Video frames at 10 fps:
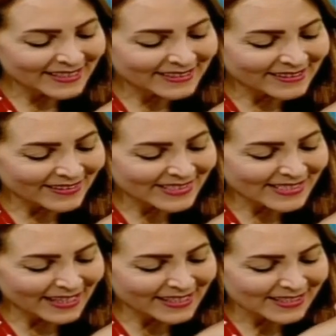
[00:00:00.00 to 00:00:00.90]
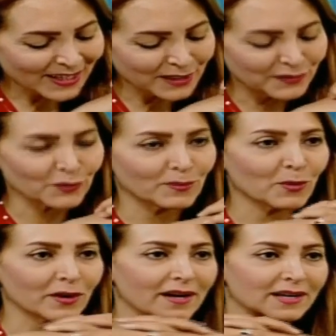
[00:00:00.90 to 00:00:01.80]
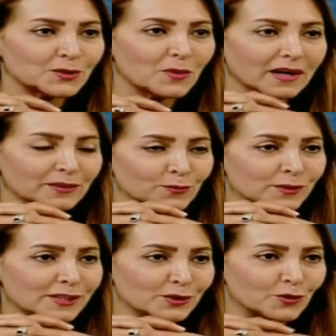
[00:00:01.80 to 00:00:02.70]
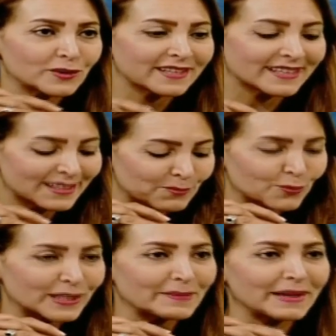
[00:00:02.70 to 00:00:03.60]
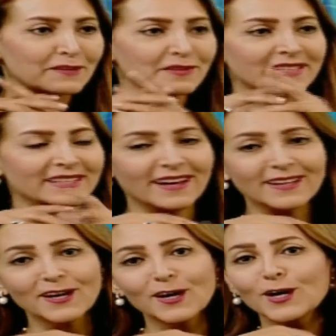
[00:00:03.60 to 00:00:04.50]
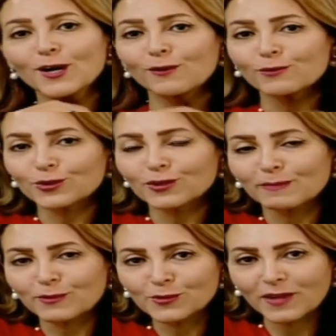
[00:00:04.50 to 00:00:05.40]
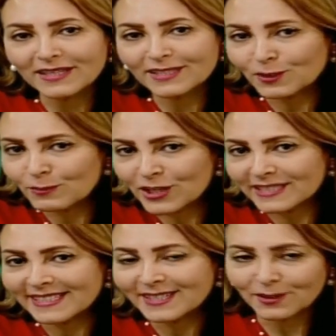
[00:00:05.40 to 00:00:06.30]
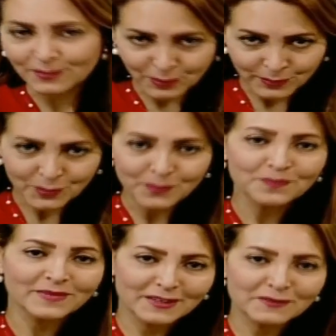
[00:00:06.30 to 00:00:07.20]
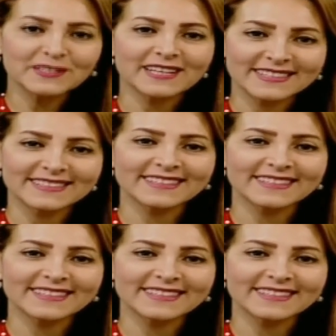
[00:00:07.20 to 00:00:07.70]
رئيس تحرير صحيفه وموقع اسواق نيوز شكرا لوجودك معنا في هذه الحلقه وشكر موصول لحضراتكم مشاهدينا الكرام دمتم في رعايه